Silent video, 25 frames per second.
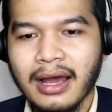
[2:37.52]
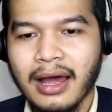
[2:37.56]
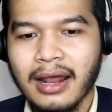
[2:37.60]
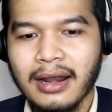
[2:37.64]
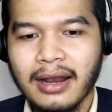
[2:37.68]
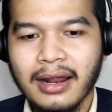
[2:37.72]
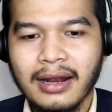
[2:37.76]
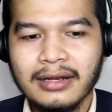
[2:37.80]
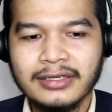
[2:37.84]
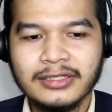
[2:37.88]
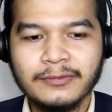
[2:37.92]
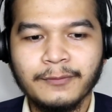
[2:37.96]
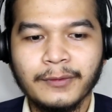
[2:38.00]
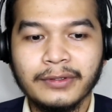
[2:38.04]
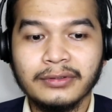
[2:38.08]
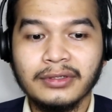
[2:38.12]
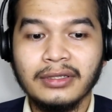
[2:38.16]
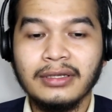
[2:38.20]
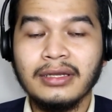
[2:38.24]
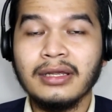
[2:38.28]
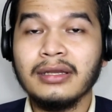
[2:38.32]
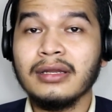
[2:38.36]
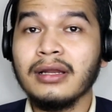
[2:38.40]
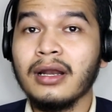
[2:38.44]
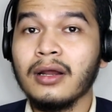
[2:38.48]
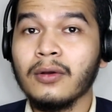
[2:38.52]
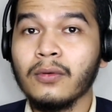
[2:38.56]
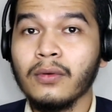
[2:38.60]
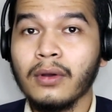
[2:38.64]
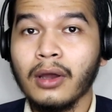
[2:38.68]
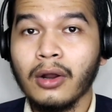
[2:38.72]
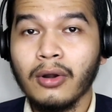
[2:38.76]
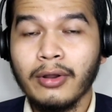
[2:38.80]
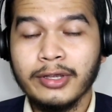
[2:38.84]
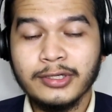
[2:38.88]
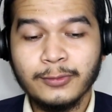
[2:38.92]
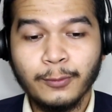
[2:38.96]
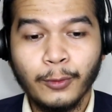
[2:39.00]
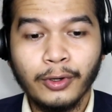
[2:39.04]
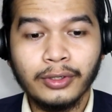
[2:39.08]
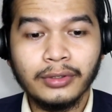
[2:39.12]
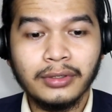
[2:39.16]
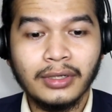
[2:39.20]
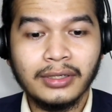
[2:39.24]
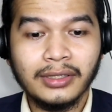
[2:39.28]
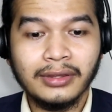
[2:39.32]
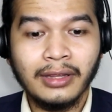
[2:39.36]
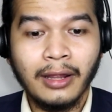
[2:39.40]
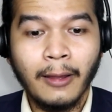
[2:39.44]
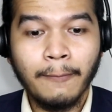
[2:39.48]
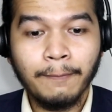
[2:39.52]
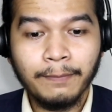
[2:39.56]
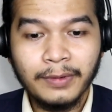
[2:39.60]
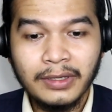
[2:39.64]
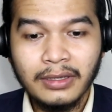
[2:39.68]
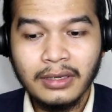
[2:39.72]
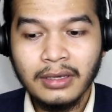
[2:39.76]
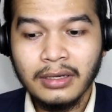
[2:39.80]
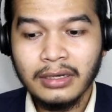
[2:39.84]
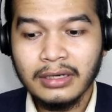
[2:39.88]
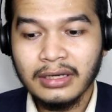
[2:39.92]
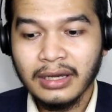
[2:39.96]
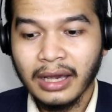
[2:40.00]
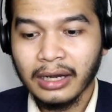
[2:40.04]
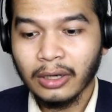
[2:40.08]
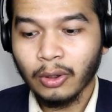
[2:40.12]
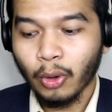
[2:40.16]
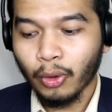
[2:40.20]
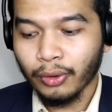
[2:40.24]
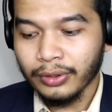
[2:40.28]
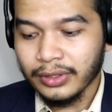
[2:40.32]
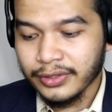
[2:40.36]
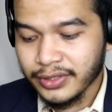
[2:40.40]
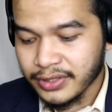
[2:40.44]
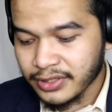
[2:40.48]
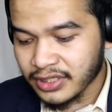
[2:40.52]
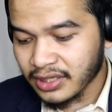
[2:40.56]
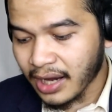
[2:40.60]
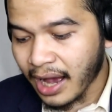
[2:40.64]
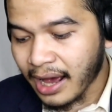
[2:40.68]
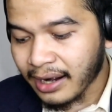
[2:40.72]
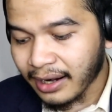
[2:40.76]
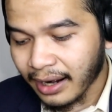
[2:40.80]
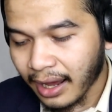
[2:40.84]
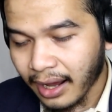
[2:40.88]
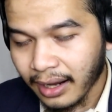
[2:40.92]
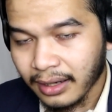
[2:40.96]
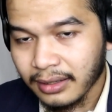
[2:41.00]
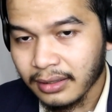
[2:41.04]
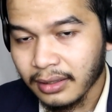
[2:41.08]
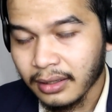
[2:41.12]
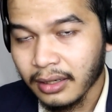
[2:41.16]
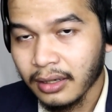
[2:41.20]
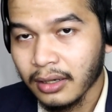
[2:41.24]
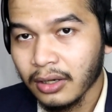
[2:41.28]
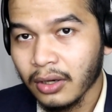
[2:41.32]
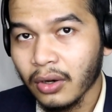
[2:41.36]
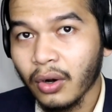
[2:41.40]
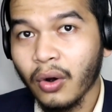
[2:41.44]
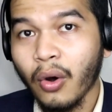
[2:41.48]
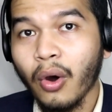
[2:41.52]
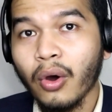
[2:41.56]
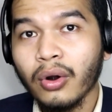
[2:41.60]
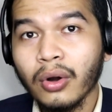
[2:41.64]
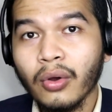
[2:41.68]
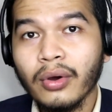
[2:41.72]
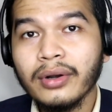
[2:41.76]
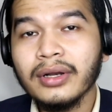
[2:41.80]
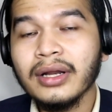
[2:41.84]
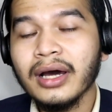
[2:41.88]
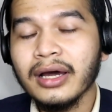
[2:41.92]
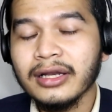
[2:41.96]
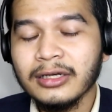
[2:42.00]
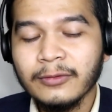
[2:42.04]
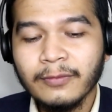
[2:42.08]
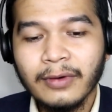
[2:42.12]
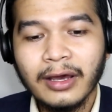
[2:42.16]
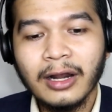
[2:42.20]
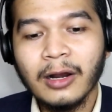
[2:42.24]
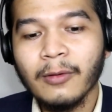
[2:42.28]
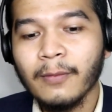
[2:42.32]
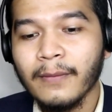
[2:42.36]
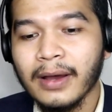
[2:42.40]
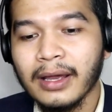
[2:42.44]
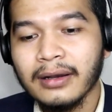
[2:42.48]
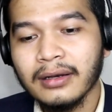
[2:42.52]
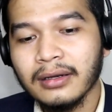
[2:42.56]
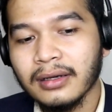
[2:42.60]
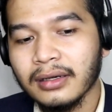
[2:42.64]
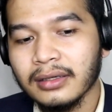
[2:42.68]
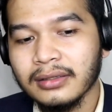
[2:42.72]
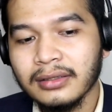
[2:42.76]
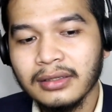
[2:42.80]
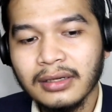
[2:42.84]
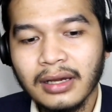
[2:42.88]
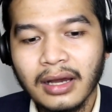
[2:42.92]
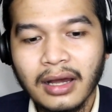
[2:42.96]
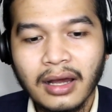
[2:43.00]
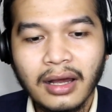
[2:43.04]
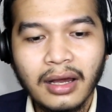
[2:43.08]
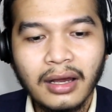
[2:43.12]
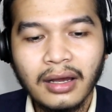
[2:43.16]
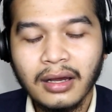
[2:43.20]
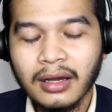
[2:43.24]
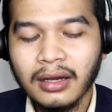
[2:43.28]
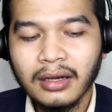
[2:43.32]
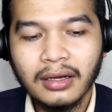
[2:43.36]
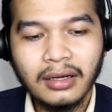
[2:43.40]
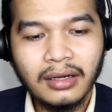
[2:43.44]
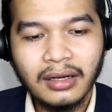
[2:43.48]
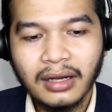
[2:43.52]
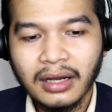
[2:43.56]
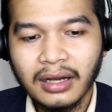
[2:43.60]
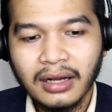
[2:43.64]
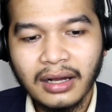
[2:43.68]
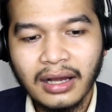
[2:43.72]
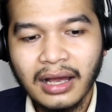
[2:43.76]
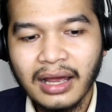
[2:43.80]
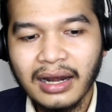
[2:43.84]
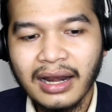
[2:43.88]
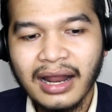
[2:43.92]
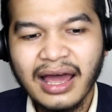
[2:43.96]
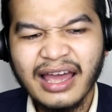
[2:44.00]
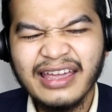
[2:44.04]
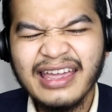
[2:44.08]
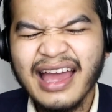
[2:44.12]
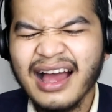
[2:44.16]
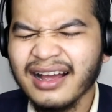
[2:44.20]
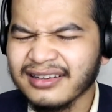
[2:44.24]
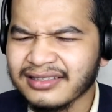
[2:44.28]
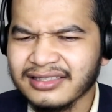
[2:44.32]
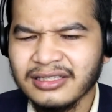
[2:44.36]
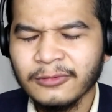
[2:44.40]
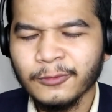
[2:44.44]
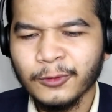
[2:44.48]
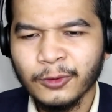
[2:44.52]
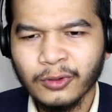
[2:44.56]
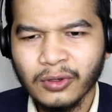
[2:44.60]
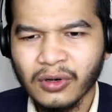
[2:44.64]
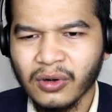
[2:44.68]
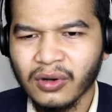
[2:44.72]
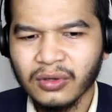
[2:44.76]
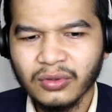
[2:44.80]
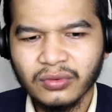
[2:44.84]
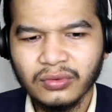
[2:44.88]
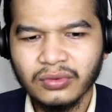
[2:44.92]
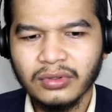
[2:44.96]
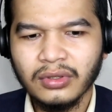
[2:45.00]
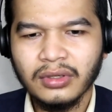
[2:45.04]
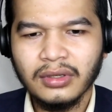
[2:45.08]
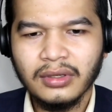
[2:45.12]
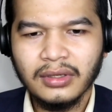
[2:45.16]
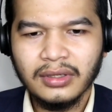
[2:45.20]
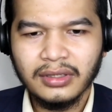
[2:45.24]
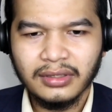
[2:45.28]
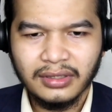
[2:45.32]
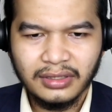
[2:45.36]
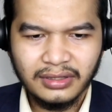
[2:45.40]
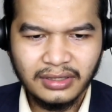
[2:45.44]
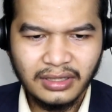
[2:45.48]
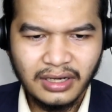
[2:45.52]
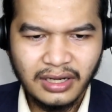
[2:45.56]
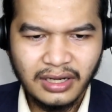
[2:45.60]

hal-hal seperti ini yang dilakukan oleh supporter tapi dengan kondisi sekarang corona di mana-mana ini nggak nggak nggak layak sih menurut aku kita